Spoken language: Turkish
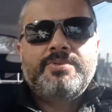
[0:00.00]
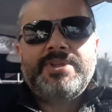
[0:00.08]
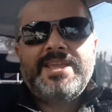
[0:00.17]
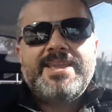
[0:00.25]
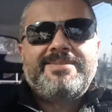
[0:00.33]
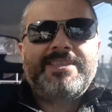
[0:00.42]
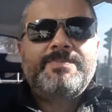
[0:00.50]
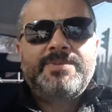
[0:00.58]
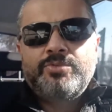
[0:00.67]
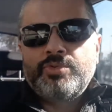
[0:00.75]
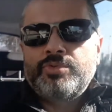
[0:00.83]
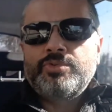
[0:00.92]
e, neye
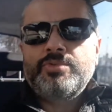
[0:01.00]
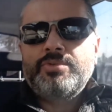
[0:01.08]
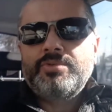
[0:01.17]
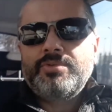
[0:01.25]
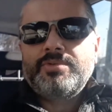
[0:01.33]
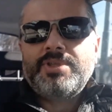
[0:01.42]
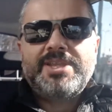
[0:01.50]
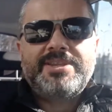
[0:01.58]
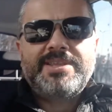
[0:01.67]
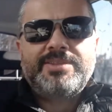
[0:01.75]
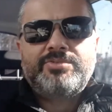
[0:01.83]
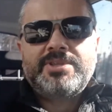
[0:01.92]
tepki duyduğunu en
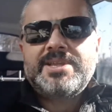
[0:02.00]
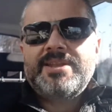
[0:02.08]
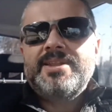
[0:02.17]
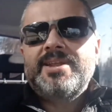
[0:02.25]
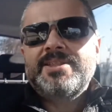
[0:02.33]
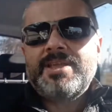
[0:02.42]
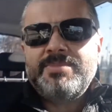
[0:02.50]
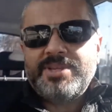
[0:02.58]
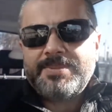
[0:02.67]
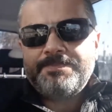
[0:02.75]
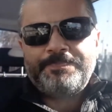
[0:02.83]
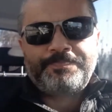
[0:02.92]
iyi etüt edenlerden
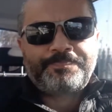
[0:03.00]
biriyim.